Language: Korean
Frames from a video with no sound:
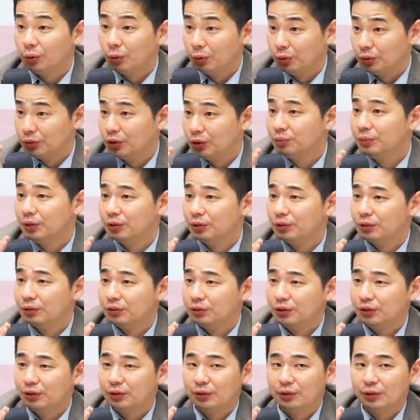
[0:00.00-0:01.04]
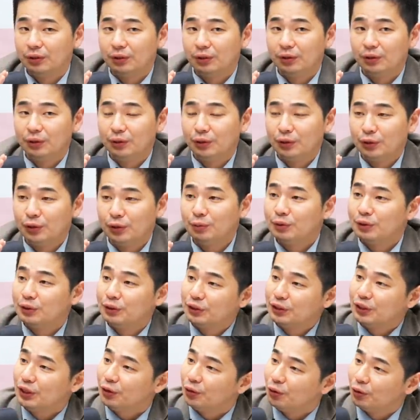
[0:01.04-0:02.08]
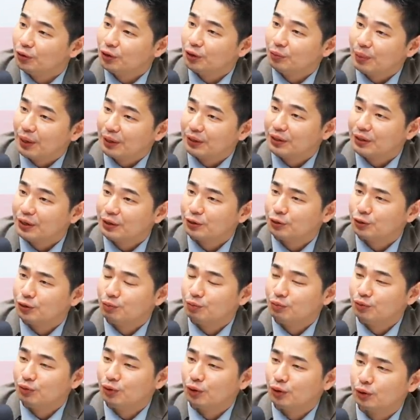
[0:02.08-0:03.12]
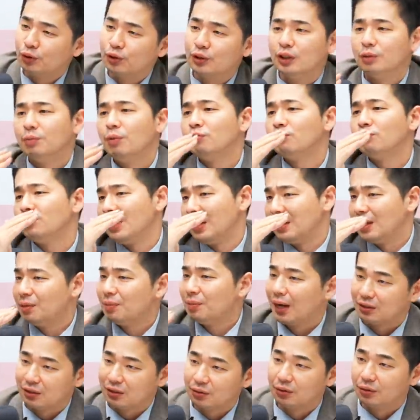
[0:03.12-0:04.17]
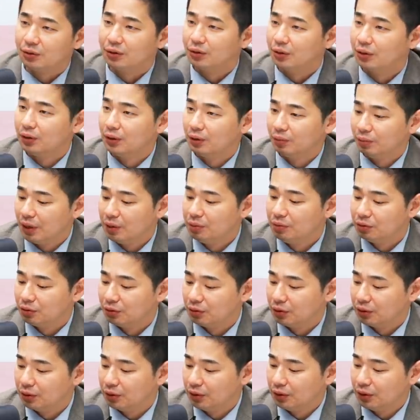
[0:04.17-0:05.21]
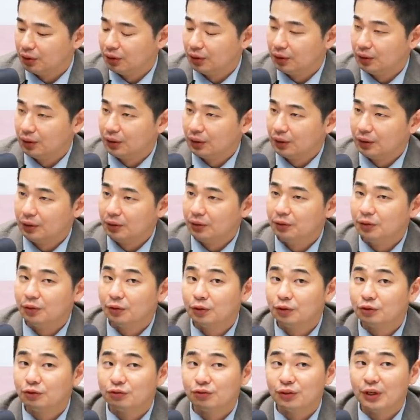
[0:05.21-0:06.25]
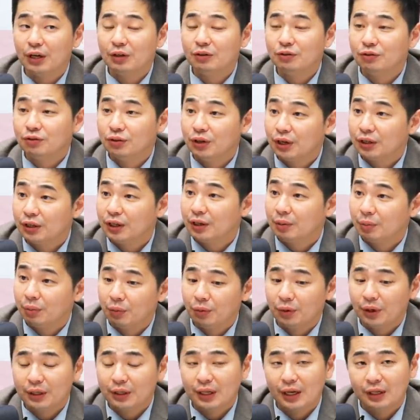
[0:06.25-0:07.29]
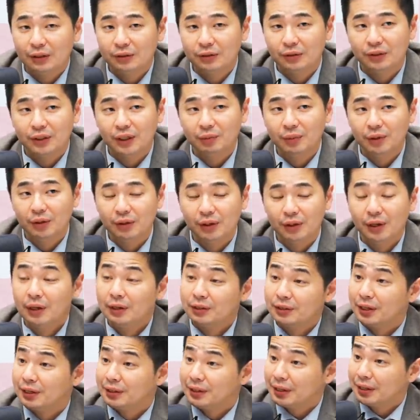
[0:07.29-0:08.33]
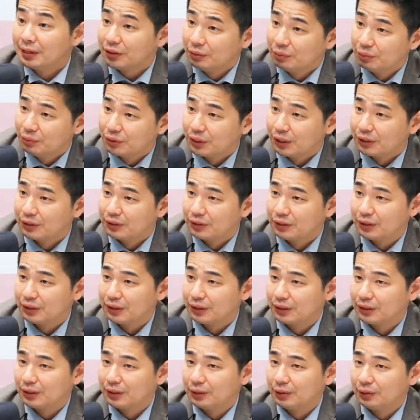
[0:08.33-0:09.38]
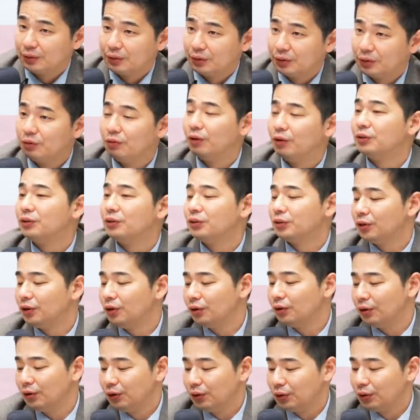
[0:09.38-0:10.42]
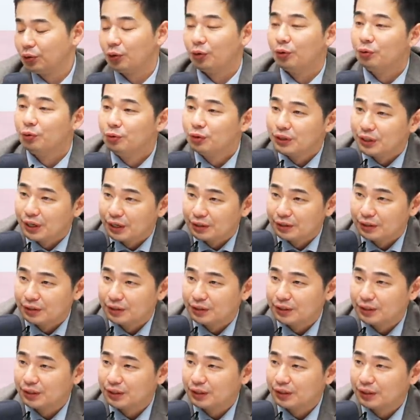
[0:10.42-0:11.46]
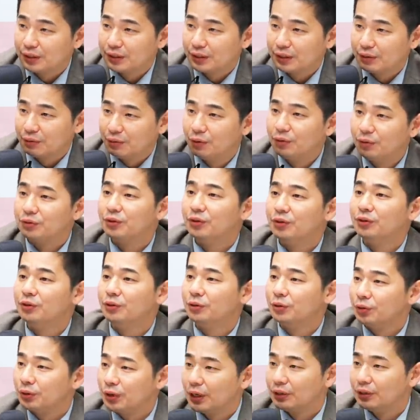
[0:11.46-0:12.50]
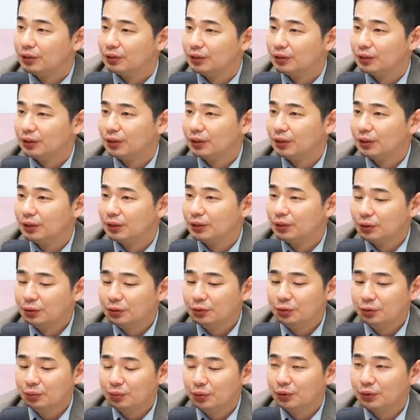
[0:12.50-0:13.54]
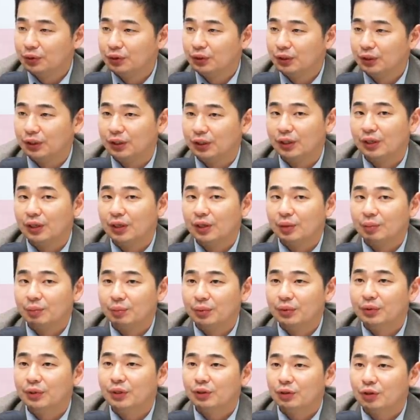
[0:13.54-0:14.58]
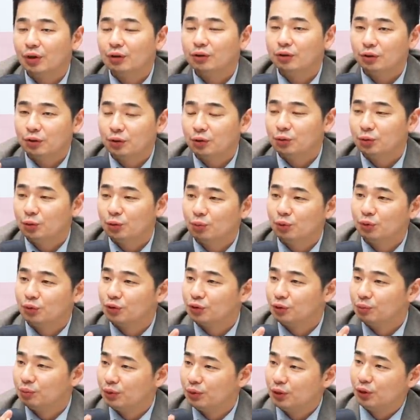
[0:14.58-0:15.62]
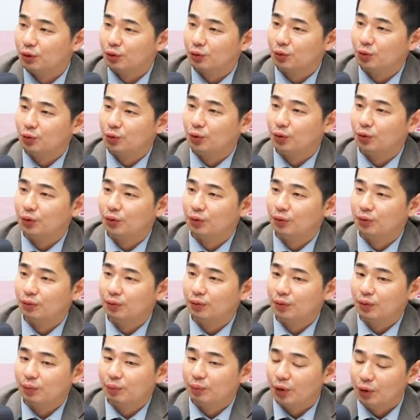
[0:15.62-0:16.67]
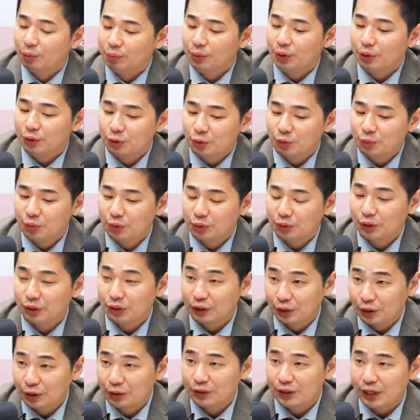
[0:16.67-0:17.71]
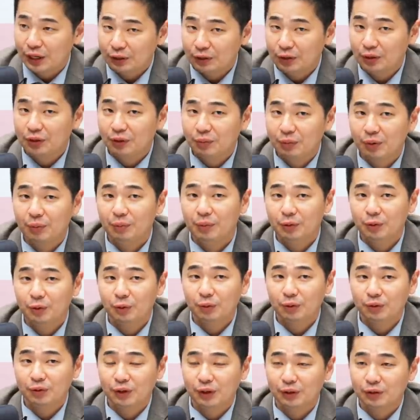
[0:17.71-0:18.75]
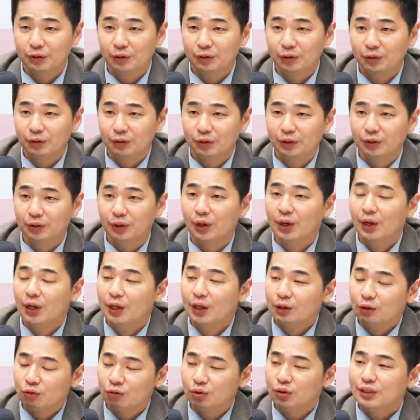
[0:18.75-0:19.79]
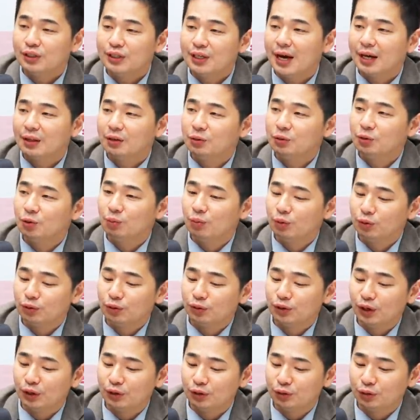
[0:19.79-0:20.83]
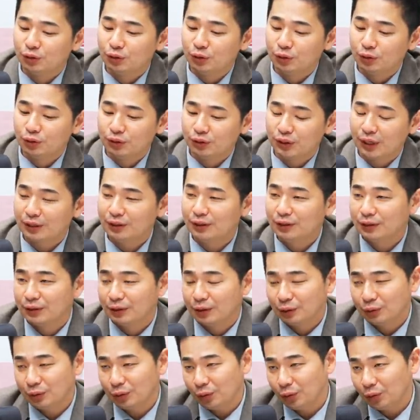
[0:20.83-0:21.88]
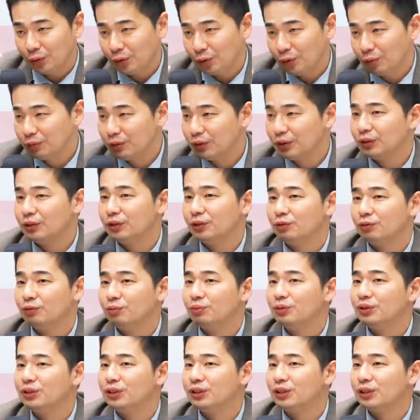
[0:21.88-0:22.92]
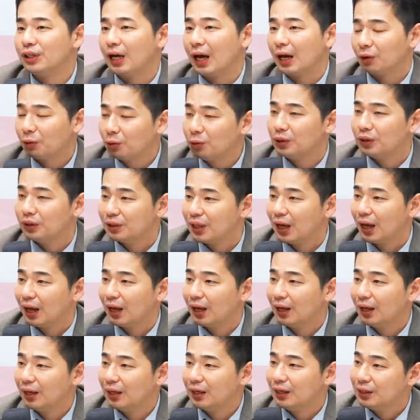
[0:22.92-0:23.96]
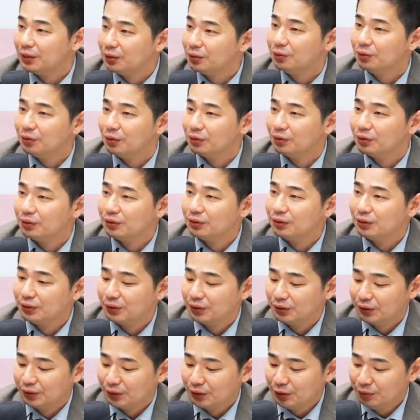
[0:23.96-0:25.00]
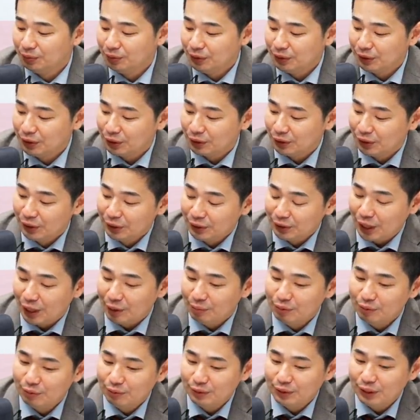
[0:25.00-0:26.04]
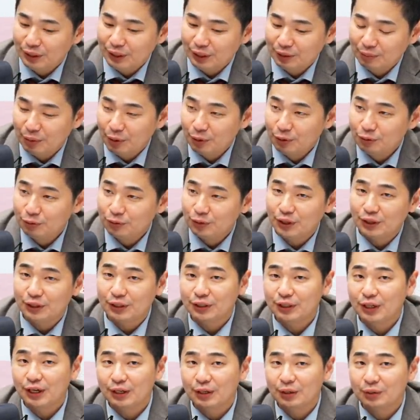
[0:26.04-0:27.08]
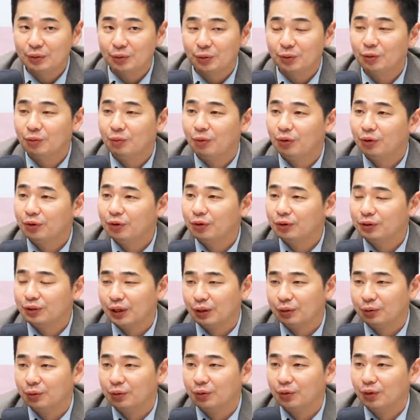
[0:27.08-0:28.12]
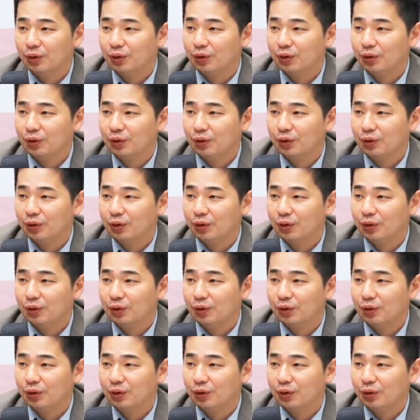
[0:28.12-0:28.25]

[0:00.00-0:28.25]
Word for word: 고점이었거든요. 그럼 그때 거기서 베팅하셨던 분들 같은 경우 이번 주 내내 맞은 음. 거예요. 매물을. 음. 그리고 그 중간 중간에 뭐가 나왔었냐면 재택근무라든지 그리고 원격 교육이라든지 음. 원격 의료라든지 그런 종목들이 미리 튀었던 종목들은 밀렸고 음. 몇몇 종목들 그런 섹터에 있는 몇몇 종목들 같은 경우는 튀지 않은 종목들 같은 경우는 차트가 그래 조금씩은 움직이지 않고 있다 음흠. 이런 거거든요. 그러면 이제 대부분의 이번 주에 시장이 조금 어려웠다고